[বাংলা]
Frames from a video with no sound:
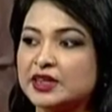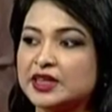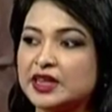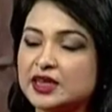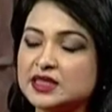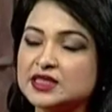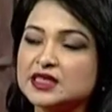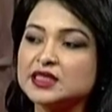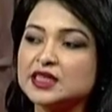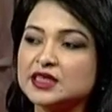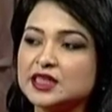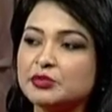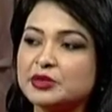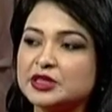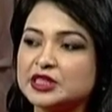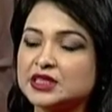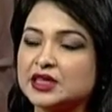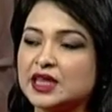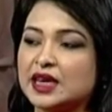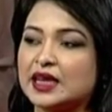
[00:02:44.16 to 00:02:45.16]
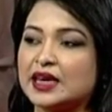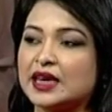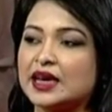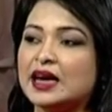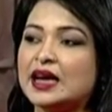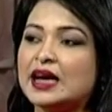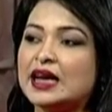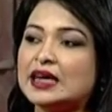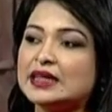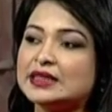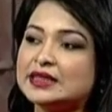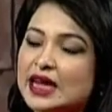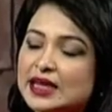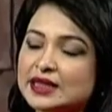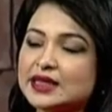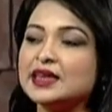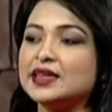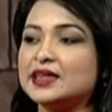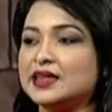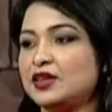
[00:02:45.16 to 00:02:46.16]
বা টেন্ডেন্সি যাদের বেশি থাকে
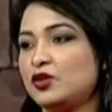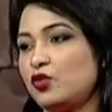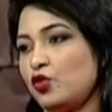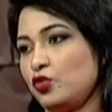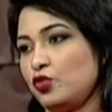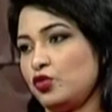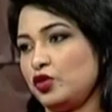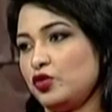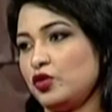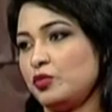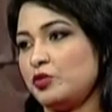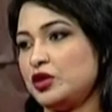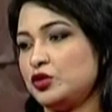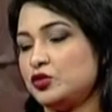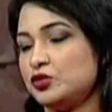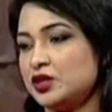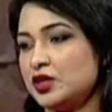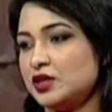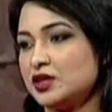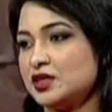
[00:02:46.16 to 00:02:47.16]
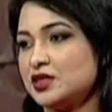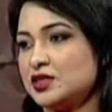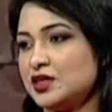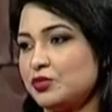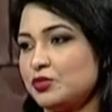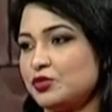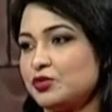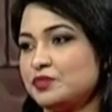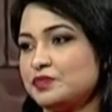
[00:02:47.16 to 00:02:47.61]
তাদের কি করণীয় আমি একটু জানতে চাইবো